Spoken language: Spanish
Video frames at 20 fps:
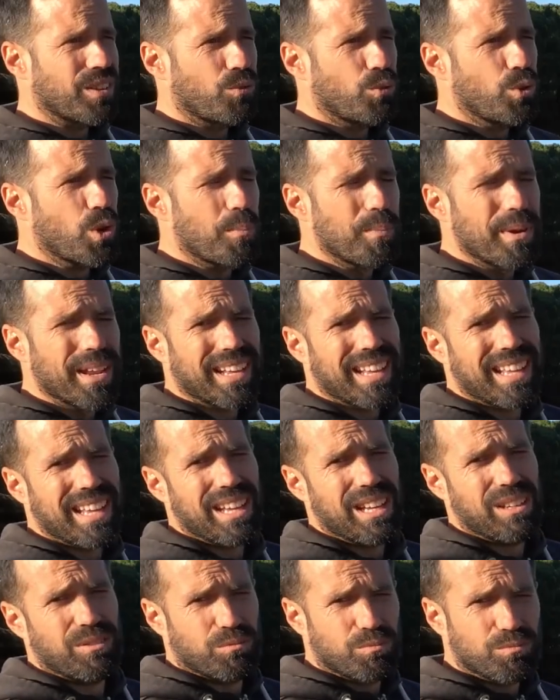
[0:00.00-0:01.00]
Un hombre
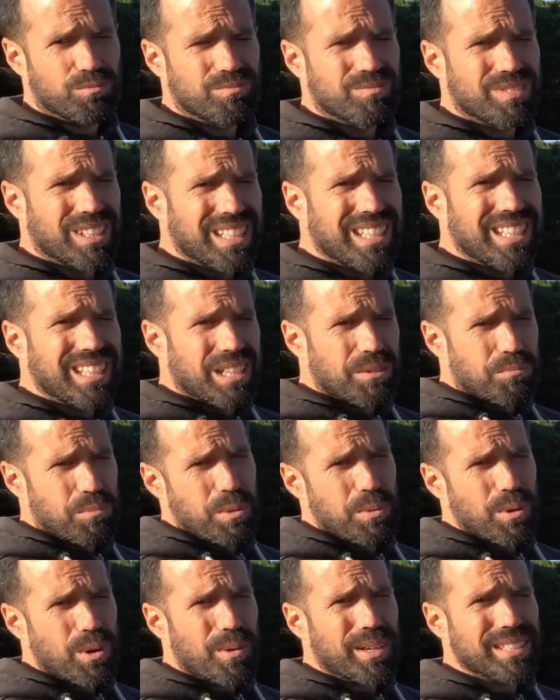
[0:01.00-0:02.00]
que
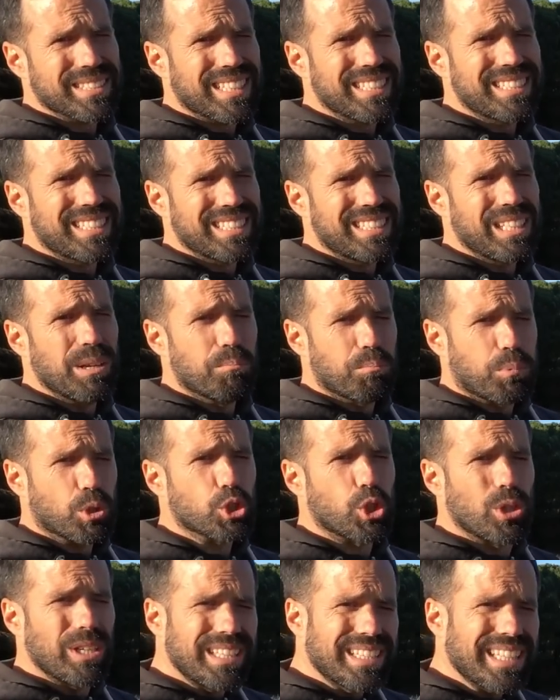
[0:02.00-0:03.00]
vivió bastante tiempo
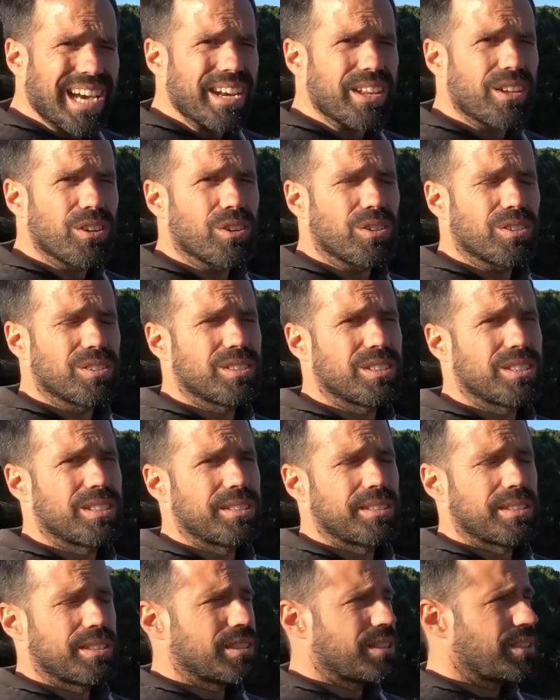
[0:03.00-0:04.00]
solitario,
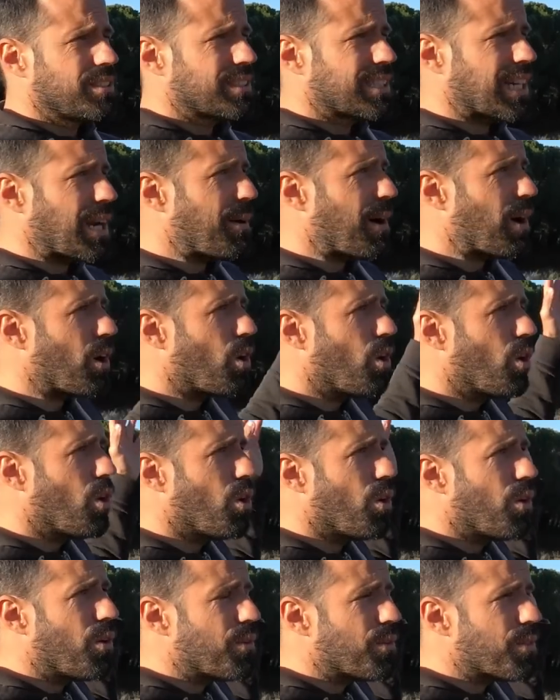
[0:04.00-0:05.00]

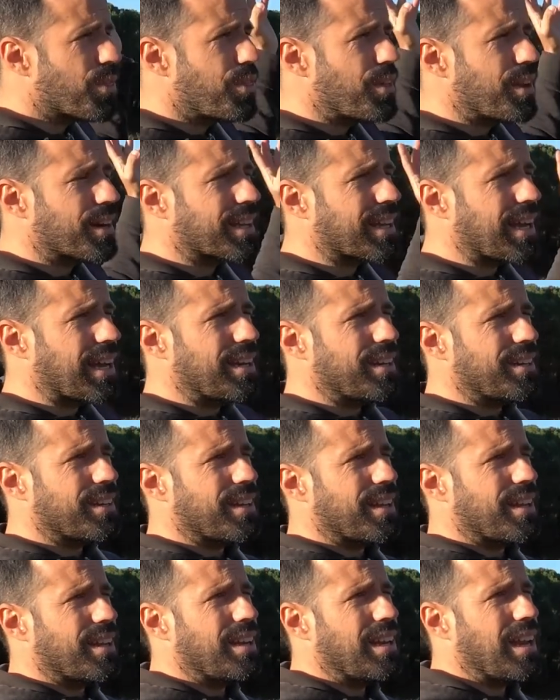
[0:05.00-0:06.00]
trabajó cerca en,
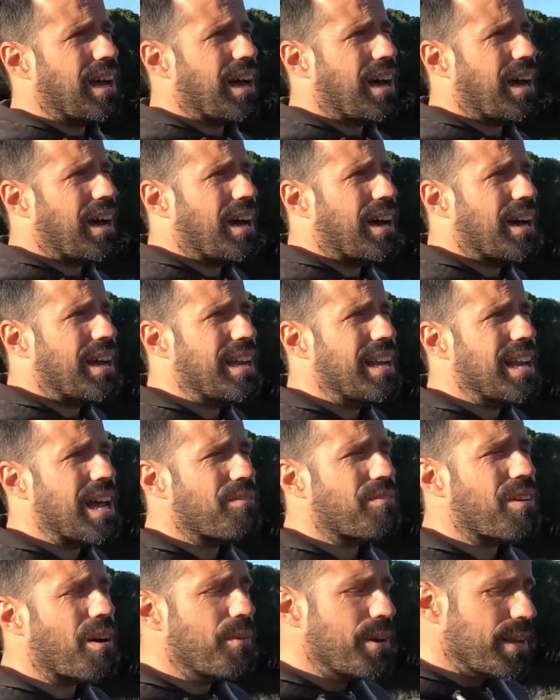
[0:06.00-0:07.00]
la,
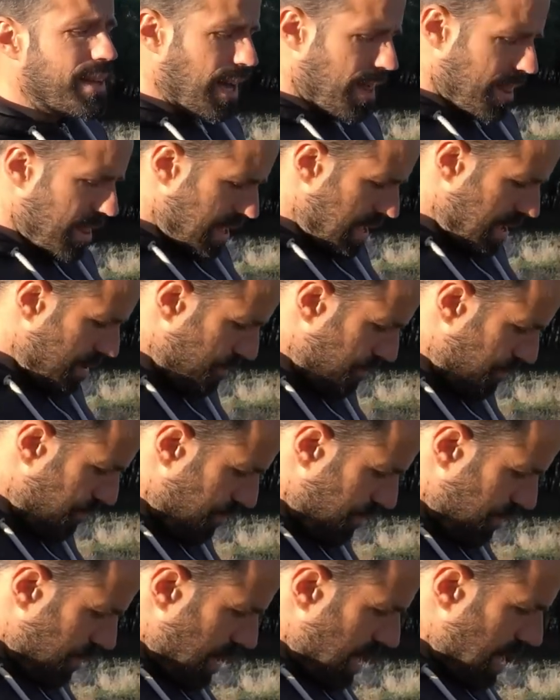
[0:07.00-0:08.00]
fábrica de,
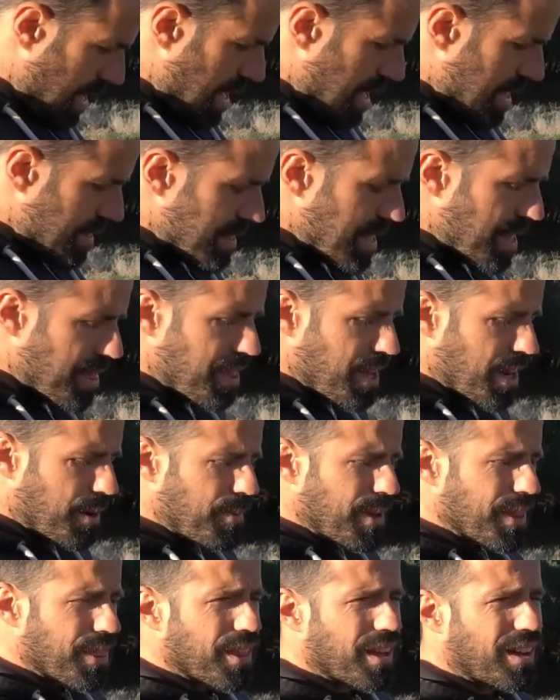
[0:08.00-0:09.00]

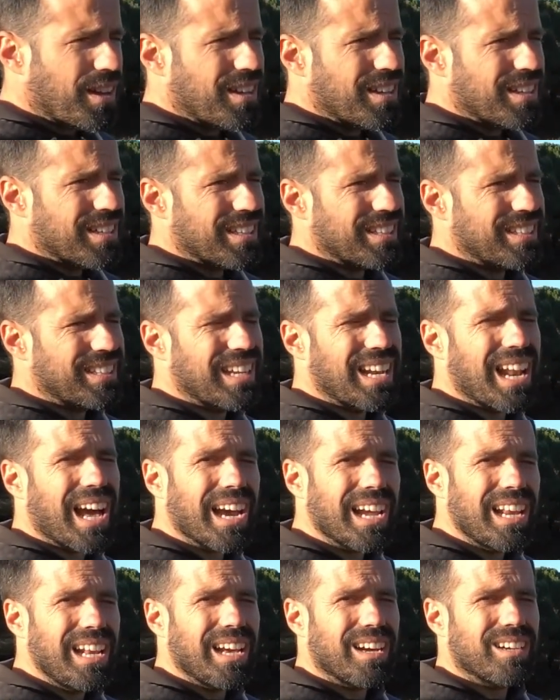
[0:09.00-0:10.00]
cerveza, en el
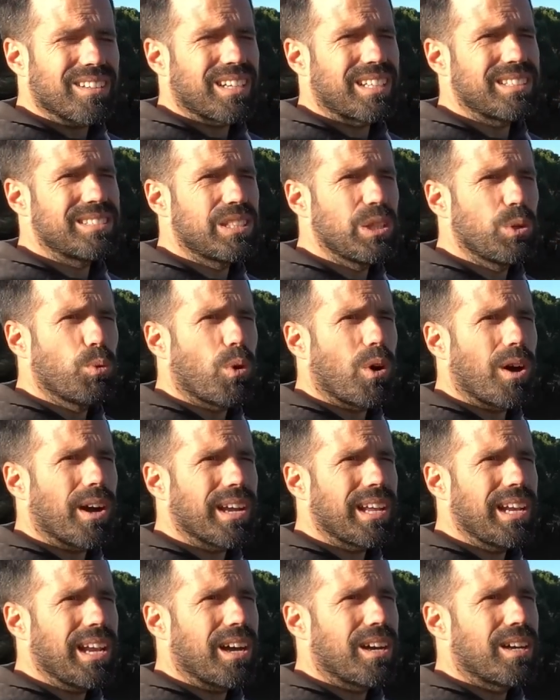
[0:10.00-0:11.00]
Águila, antiguo
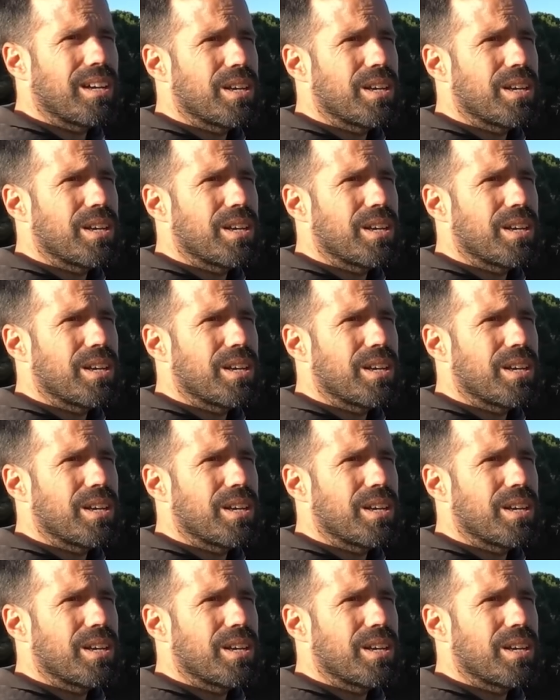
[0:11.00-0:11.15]
Águila,